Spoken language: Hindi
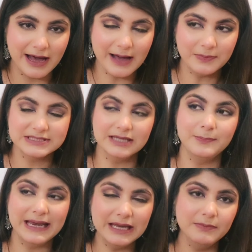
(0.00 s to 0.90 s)
आपके साथ
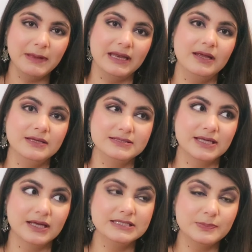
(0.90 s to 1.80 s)
पहले भी मैंने
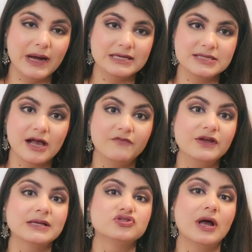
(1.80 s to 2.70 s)
इसके इस ब्रांड से काफी
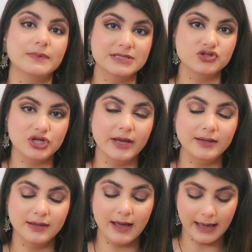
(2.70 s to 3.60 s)
कलेक्शन आपके साथ शेयर
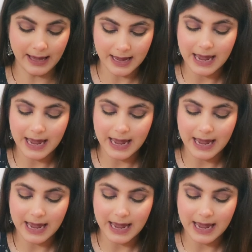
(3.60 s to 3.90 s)
किया है